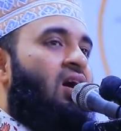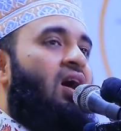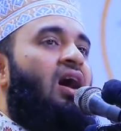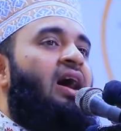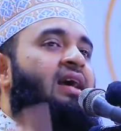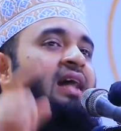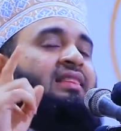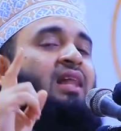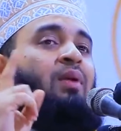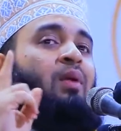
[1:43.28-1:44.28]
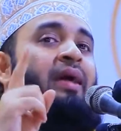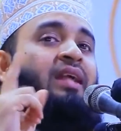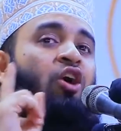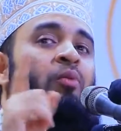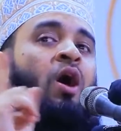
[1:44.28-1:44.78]
হয় খাত্তাবের
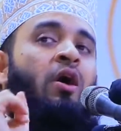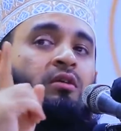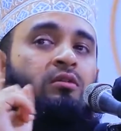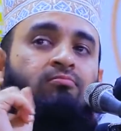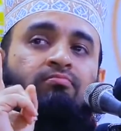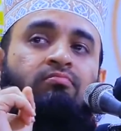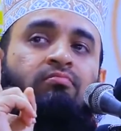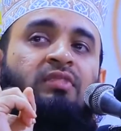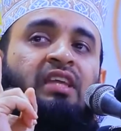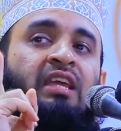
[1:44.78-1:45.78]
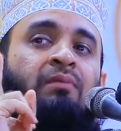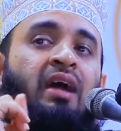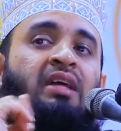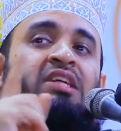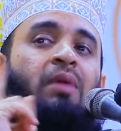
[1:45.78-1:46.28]
বেটা ওমর কিংবা
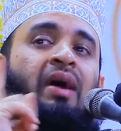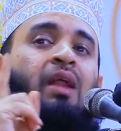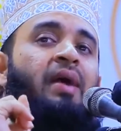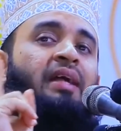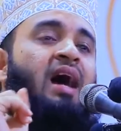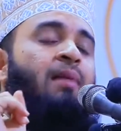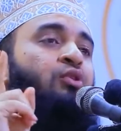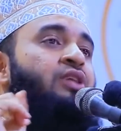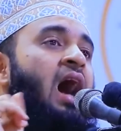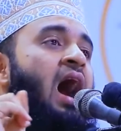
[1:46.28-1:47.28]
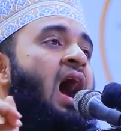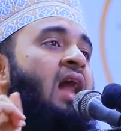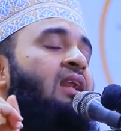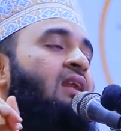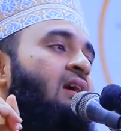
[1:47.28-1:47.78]
হিসামের বেটা আবু
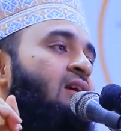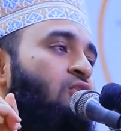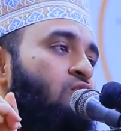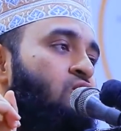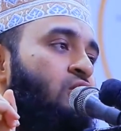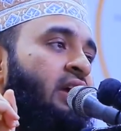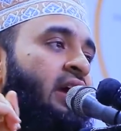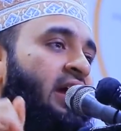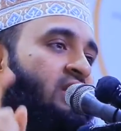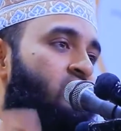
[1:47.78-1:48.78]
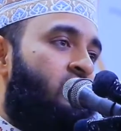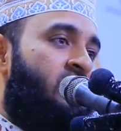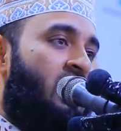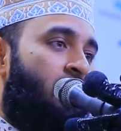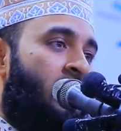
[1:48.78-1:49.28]
জাহাল দুজনের
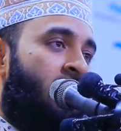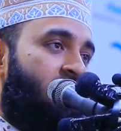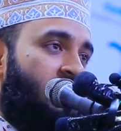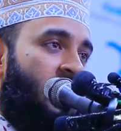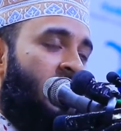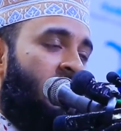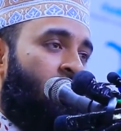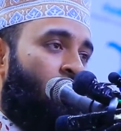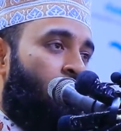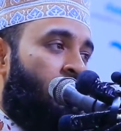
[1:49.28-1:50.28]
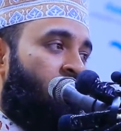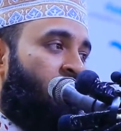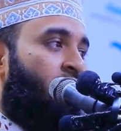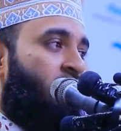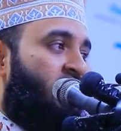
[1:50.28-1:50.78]
একজনকে আমার চাই ওমরে
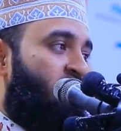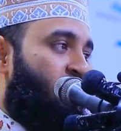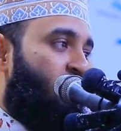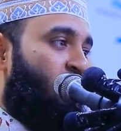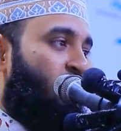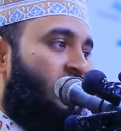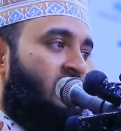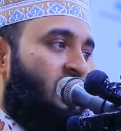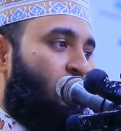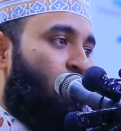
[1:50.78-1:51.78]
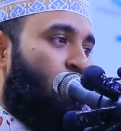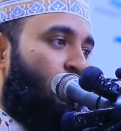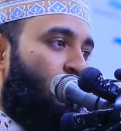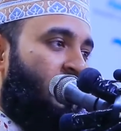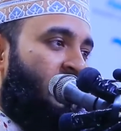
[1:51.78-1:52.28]
ফারুকের জন্য দোয়াটা কবুল
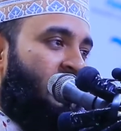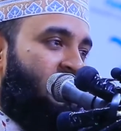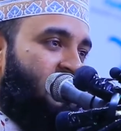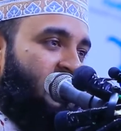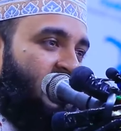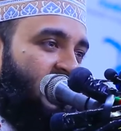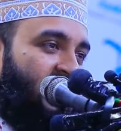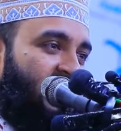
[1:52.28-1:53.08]
করে নিয়েছে কে